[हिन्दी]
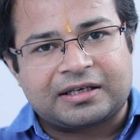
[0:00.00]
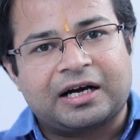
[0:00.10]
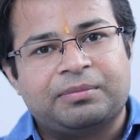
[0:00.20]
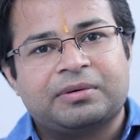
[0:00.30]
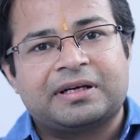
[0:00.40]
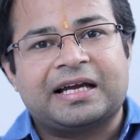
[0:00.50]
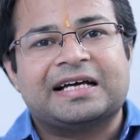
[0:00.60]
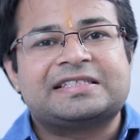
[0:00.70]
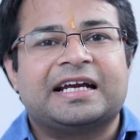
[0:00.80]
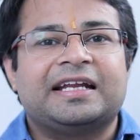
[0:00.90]
कब
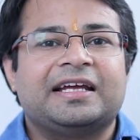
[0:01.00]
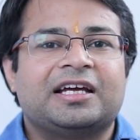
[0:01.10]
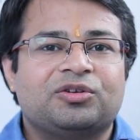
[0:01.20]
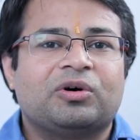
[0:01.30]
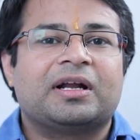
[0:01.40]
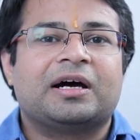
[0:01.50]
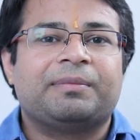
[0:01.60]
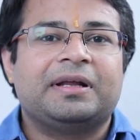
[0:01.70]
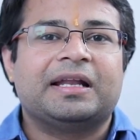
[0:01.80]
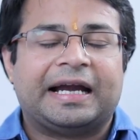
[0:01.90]
क्या सेटिंग के द्वारा
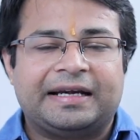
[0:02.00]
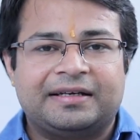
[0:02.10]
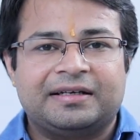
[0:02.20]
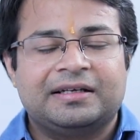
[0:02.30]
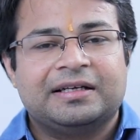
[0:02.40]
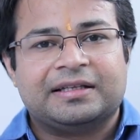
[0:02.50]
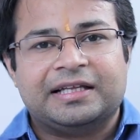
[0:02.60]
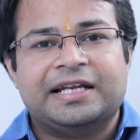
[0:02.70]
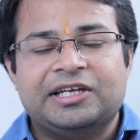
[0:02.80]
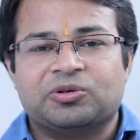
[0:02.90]
हमें लाइट
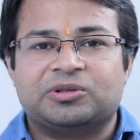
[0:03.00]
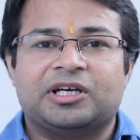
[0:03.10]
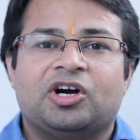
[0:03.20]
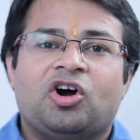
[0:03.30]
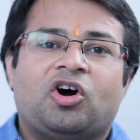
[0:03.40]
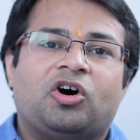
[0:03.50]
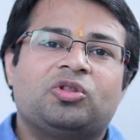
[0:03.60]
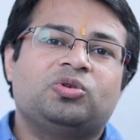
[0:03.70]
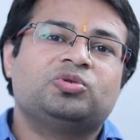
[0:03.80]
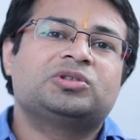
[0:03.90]
देनी होती है और
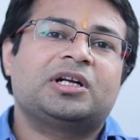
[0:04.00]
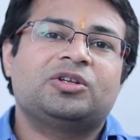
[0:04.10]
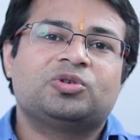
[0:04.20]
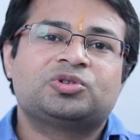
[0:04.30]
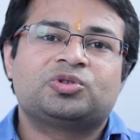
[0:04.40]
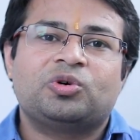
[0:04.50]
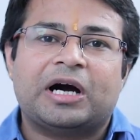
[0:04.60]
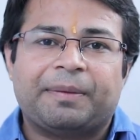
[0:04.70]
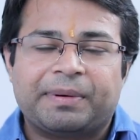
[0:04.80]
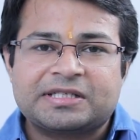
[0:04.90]
दूसरा दोस्तों
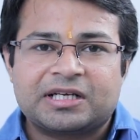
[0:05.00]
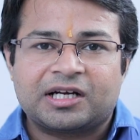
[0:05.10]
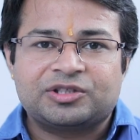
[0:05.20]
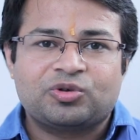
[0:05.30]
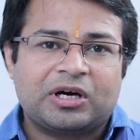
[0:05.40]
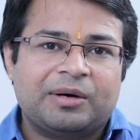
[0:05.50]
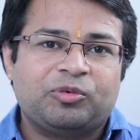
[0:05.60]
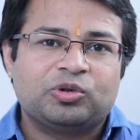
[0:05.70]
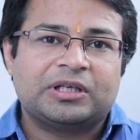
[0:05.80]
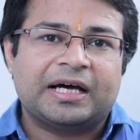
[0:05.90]
अपर्चर का जो काम
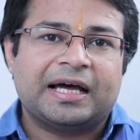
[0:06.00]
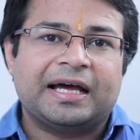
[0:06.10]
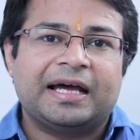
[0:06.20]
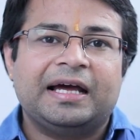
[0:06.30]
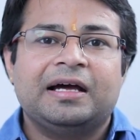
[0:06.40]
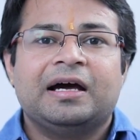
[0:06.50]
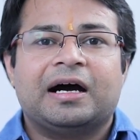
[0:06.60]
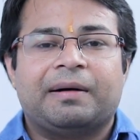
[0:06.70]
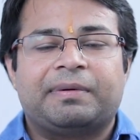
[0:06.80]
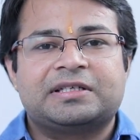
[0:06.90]
होता है
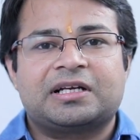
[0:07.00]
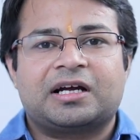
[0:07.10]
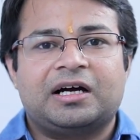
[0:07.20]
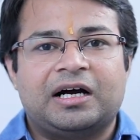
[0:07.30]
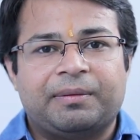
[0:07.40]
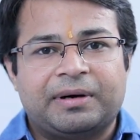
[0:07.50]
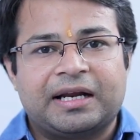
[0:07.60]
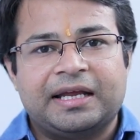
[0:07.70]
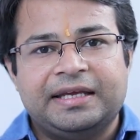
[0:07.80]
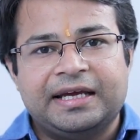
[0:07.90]
अपर्चर का
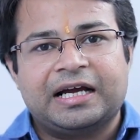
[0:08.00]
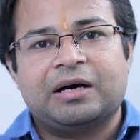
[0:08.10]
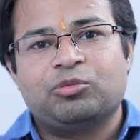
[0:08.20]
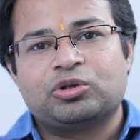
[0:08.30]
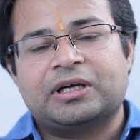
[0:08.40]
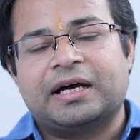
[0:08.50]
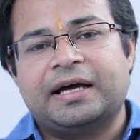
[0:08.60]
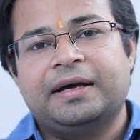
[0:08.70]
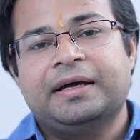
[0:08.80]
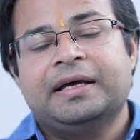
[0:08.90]
हमारा ये काम होता
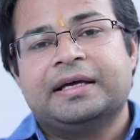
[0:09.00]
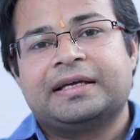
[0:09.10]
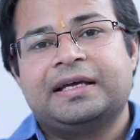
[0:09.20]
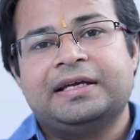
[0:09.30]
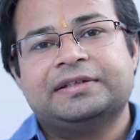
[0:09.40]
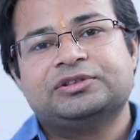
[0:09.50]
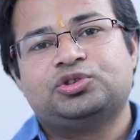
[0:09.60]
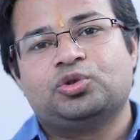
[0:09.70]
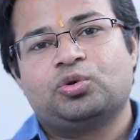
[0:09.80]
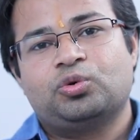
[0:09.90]
है कि
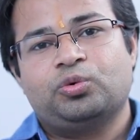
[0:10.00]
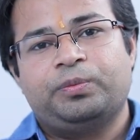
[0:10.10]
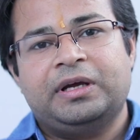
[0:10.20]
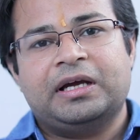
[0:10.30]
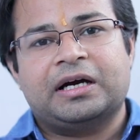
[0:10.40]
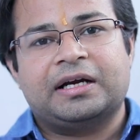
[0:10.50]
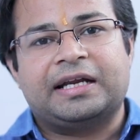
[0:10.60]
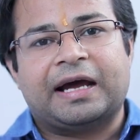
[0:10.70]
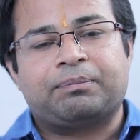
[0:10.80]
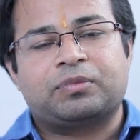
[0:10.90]
जो भी
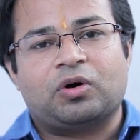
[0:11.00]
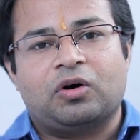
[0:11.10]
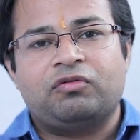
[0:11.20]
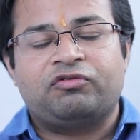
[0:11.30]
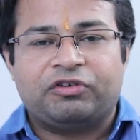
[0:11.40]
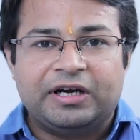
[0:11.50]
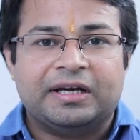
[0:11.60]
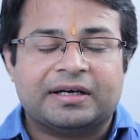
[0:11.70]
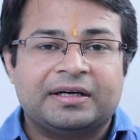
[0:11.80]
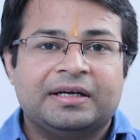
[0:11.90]
डेप्थ ऑफ
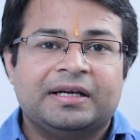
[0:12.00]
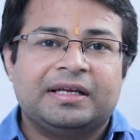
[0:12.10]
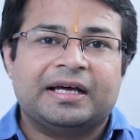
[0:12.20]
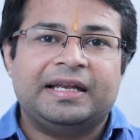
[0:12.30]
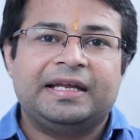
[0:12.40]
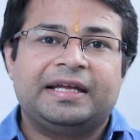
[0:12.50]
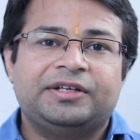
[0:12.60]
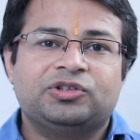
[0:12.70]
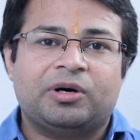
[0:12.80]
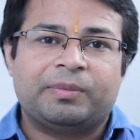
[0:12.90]
फील्ड यानी
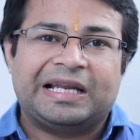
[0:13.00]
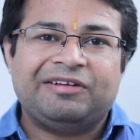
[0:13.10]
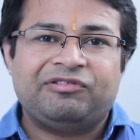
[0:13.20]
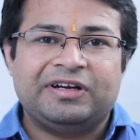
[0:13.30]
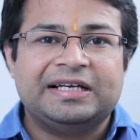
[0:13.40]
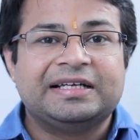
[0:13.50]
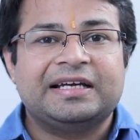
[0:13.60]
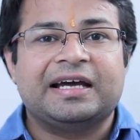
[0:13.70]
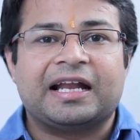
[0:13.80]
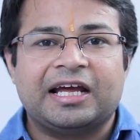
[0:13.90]
कि जो हमारी फील्ड
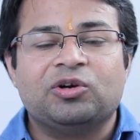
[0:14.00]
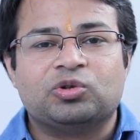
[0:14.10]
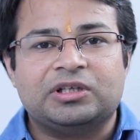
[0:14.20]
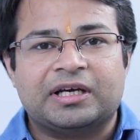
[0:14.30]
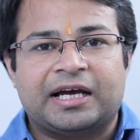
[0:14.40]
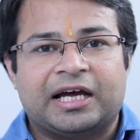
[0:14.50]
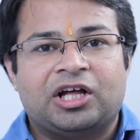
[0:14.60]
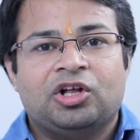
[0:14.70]
की गहराई होती है